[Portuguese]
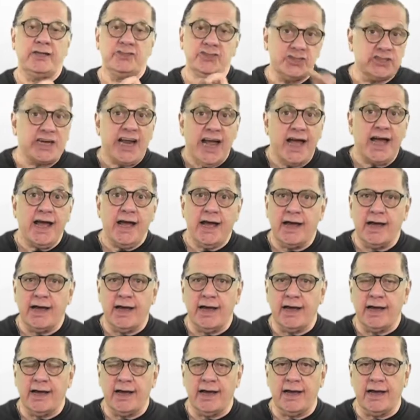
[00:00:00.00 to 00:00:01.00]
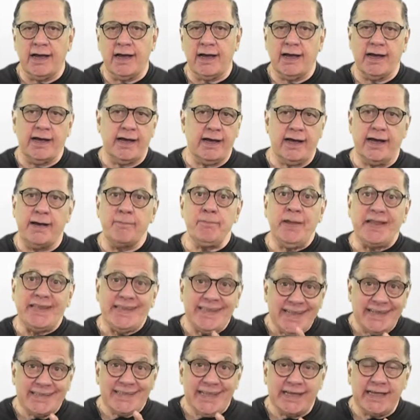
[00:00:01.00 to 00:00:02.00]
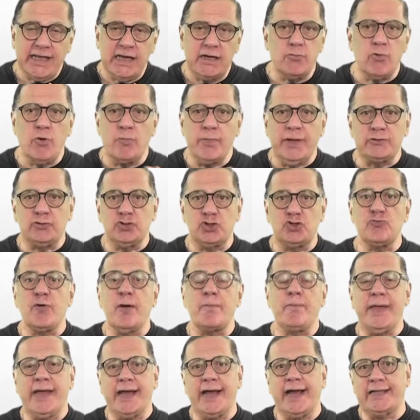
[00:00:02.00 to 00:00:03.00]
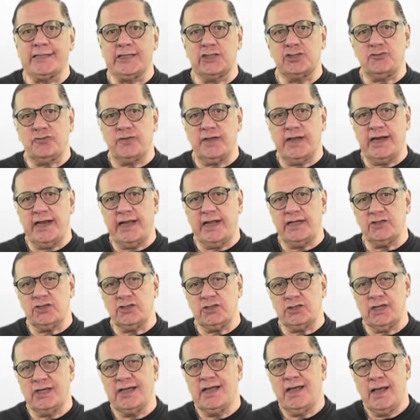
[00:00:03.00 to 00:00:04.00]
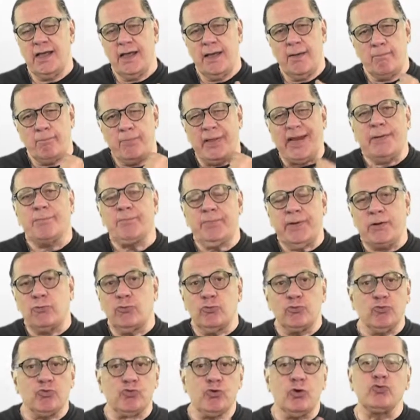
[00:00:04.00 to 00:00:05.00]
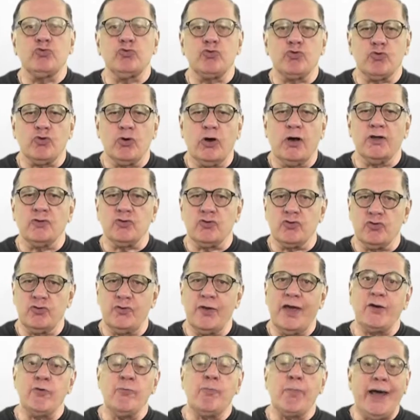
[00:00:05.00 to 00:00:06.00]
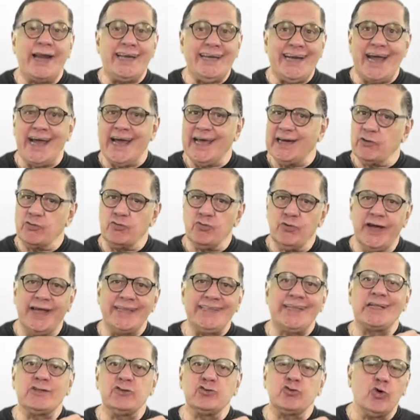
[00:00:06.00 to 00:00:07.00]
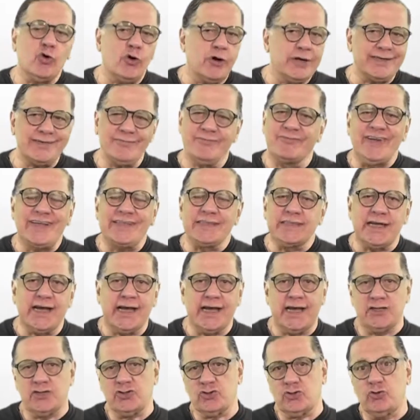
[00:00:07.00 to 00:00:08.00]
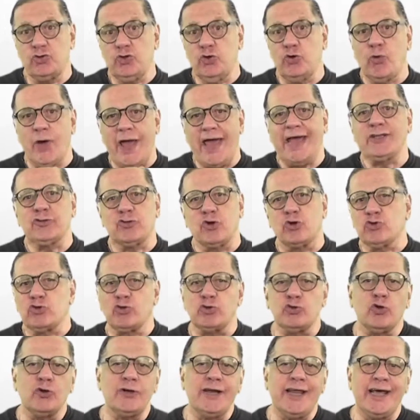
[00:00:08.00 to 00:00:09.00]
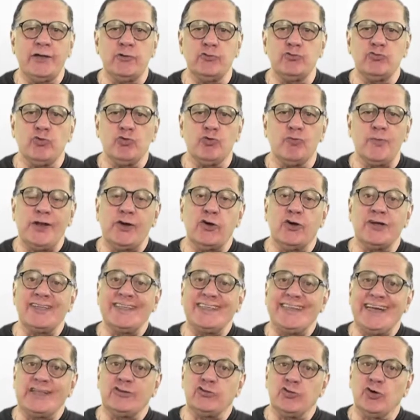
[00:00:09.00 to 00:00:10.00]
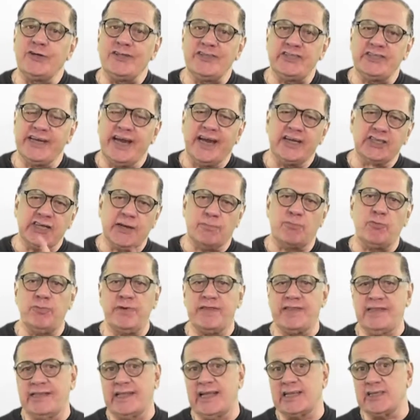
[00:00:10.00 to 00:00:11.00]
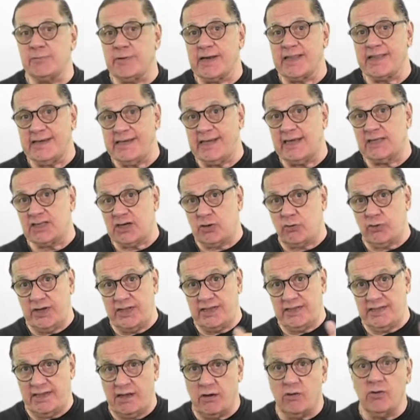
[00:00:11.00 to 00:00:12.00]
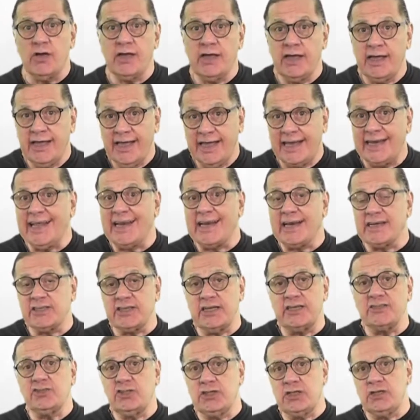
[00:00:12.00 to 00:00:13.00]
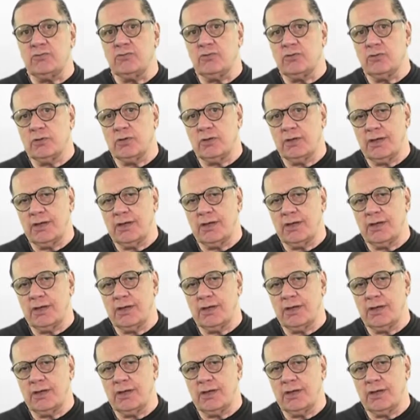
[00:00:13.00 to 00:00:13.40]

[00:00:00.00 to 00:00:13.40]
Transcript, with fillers: Já a, a, a, APT, daquele momento, tinha uma pegada diferente. Pela, os outros sócios, não né? era o Palhares, um redator fantástico, e o Héctor Totolano, um dos melhores diretores de arte que a publicidade brasileira já conheceu, ele era argentino,